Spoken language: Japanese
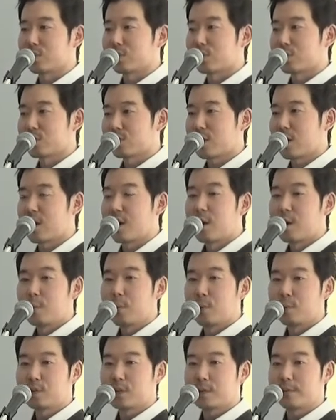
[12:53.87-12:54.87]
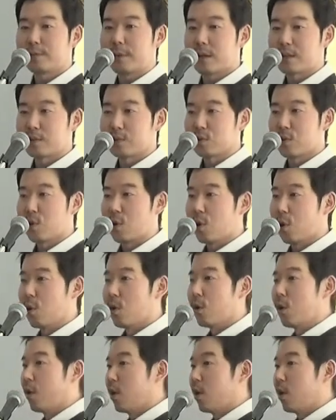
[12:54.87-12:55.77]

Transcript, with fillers: そしてポティファルの